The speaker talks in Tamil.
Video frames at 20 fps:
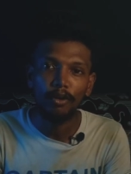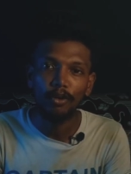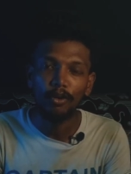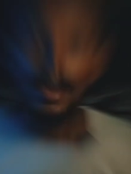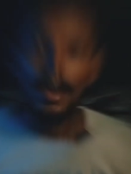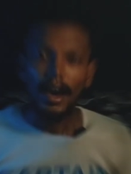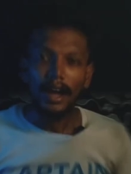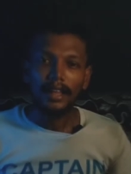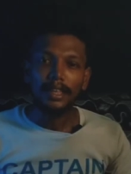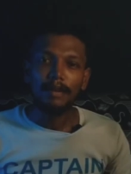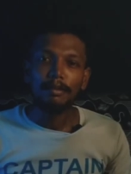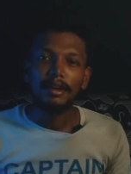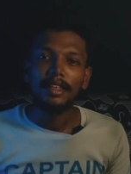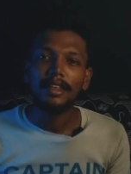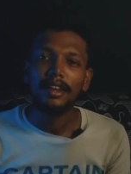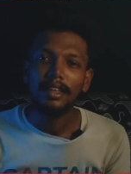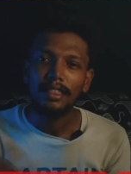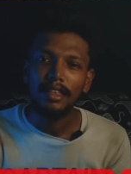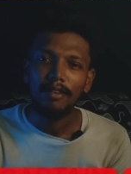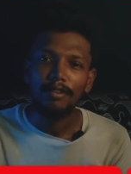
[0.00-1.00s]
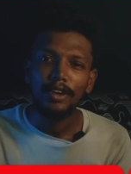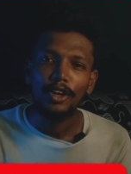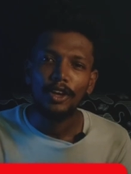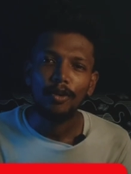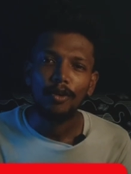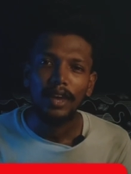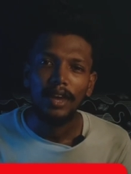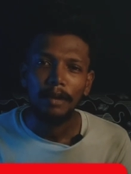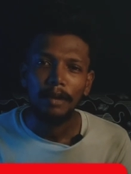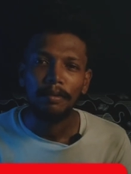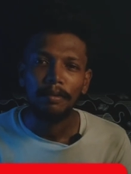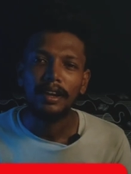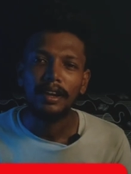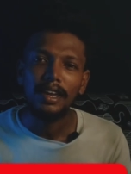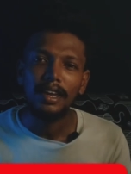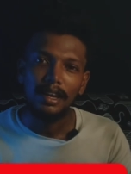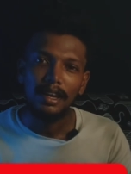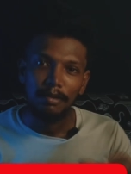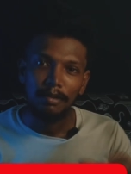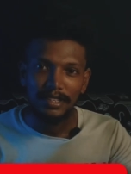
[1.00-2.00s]
பண்ணும் அதே மாதிரி இந்த வீடியோவை லைக்
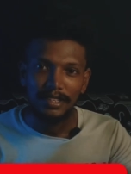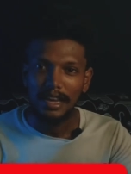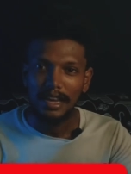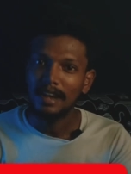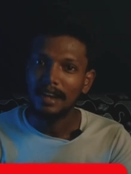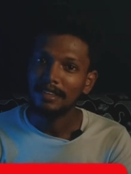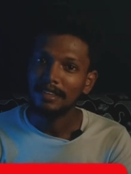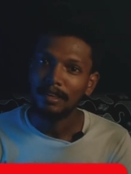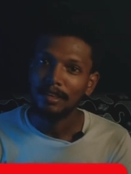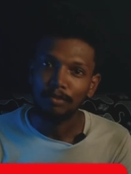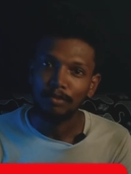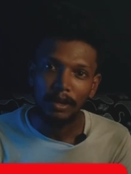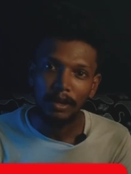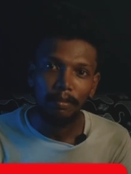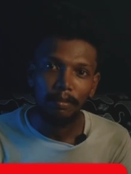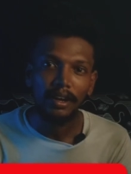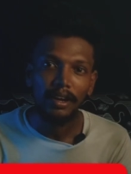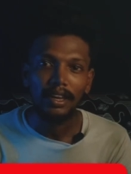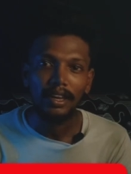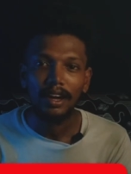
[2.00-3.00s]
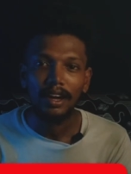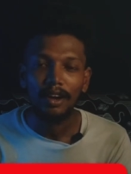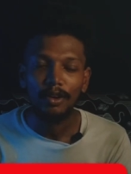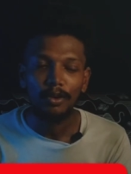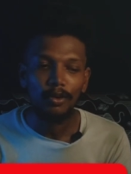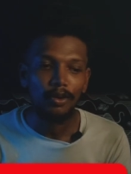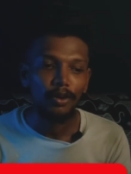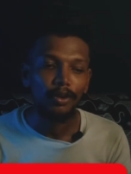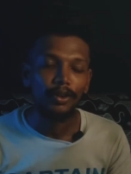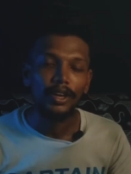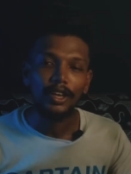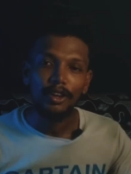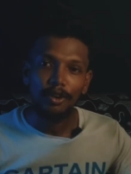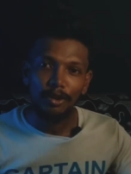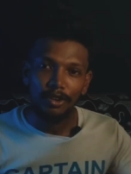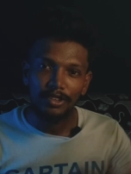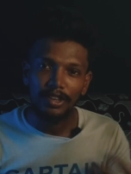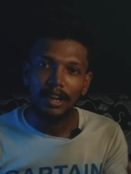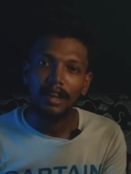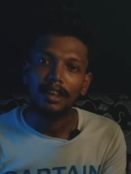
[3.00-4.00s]
பண்ணி நம்ம சேனலை சப்ஸ்கிரைப் பண்ணிங்கனாலும்
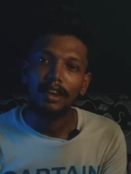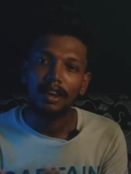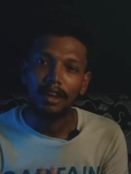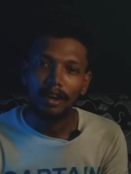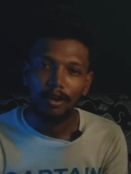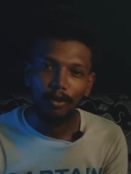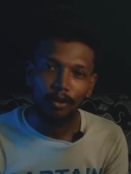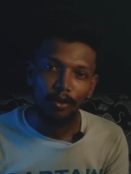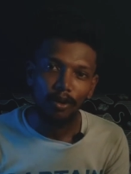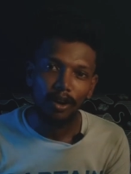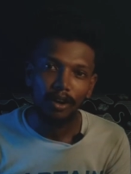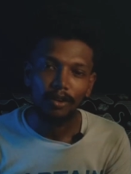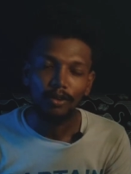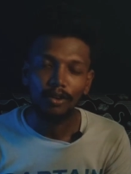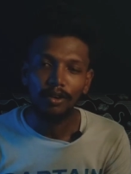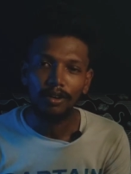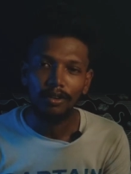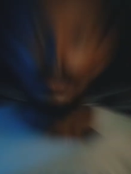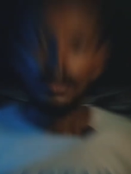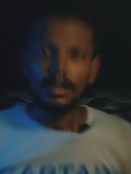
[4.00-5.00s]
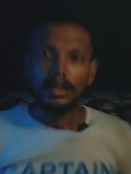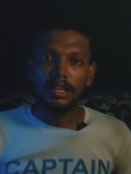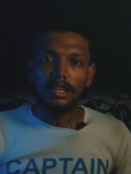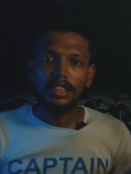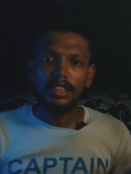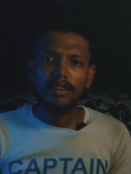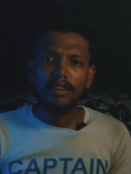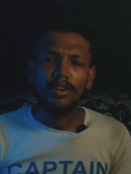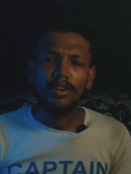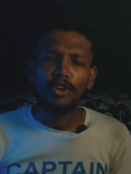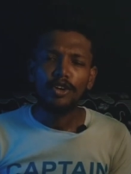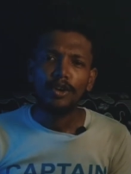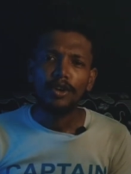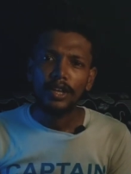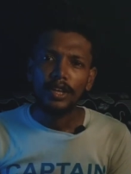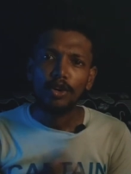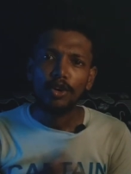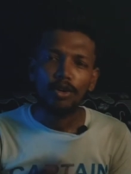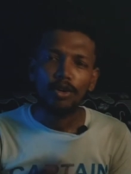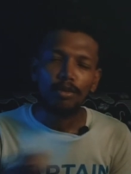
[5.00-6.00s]
என்னோட சேனல் நல்லா க்ரோ ஆகும் இந்த வீடியோ
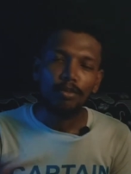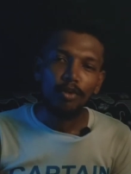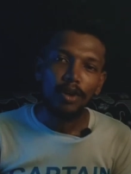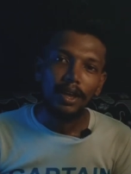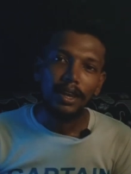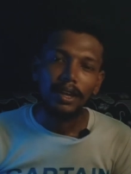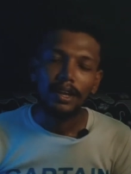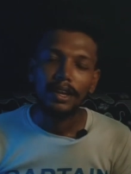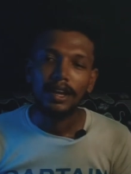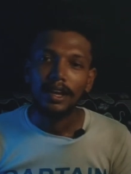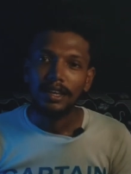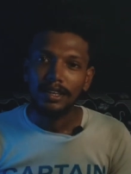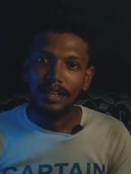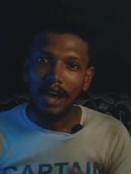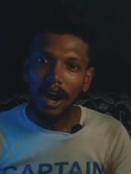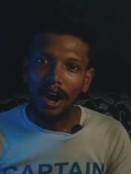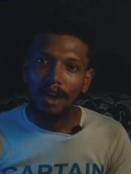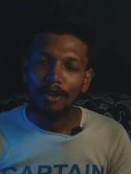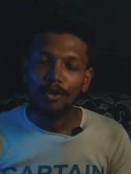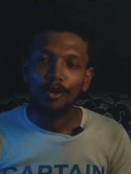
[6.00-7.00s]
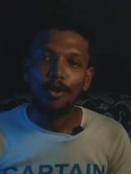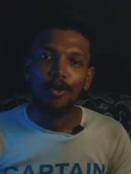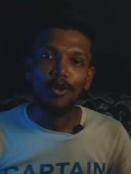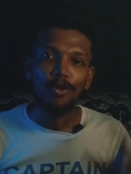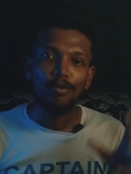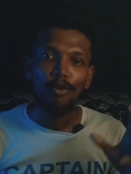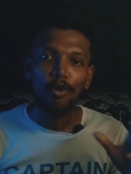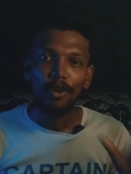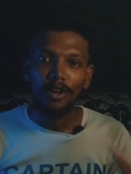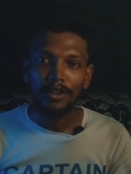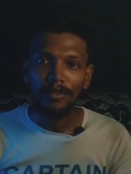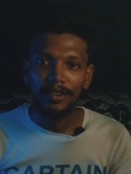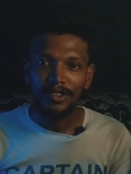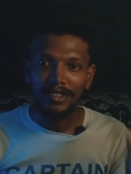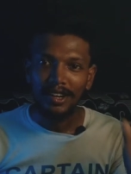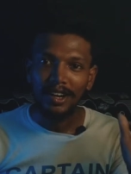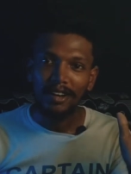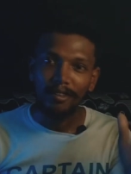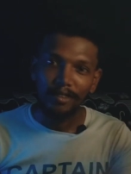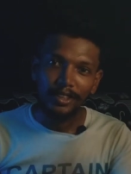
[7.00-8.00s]
ஏதோ ஒரு மூலையில் இருக்க யாருக்கோ ஒரு
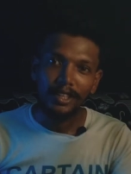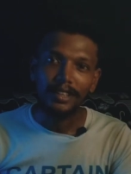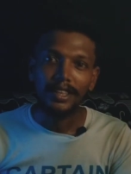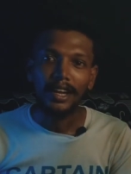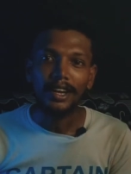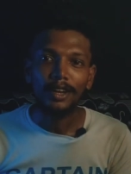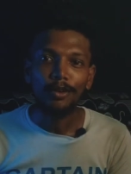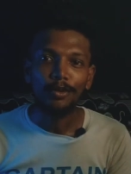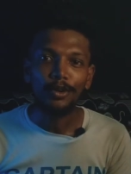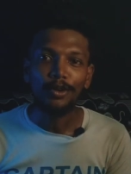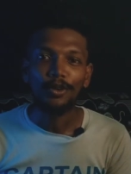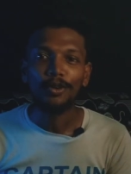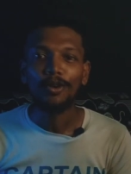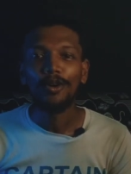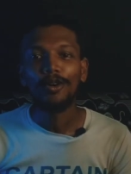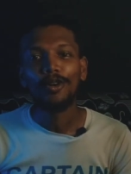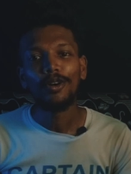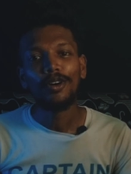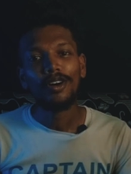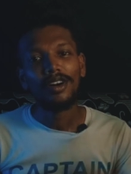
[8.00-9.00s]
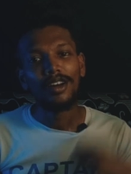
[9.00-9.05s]
மோட்டிவேஷனில் வந்து தட்டி விட்டுருக்கோம்